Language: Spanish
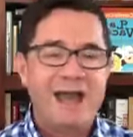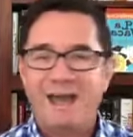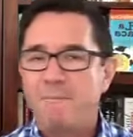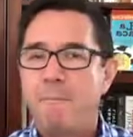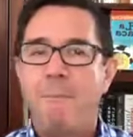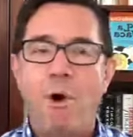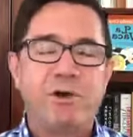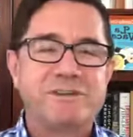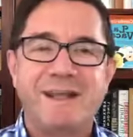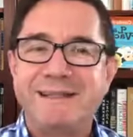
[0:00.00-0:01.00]

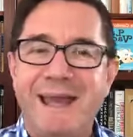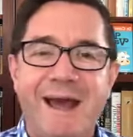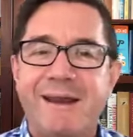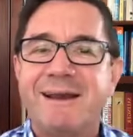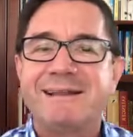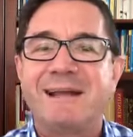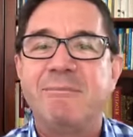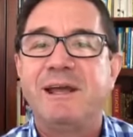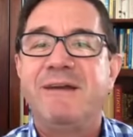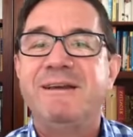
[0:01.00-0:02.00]
hermosa tierra que
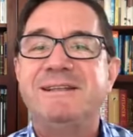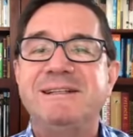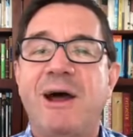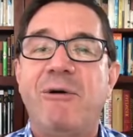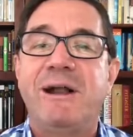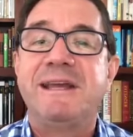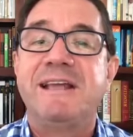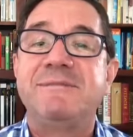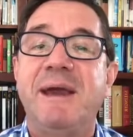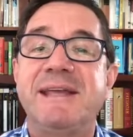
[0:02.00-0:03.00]
también he visitado
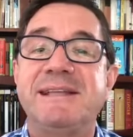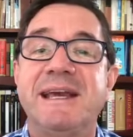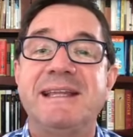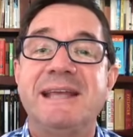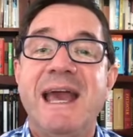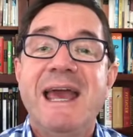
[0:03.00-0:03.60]
varias veces.